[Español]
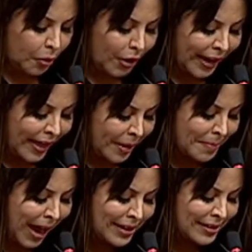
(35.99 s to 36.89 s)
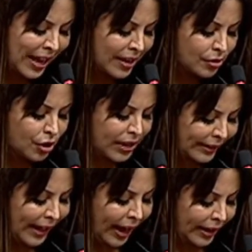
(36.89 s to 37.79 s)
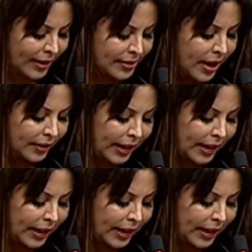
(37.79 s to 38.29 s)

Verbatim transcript: porque además de estos ataques,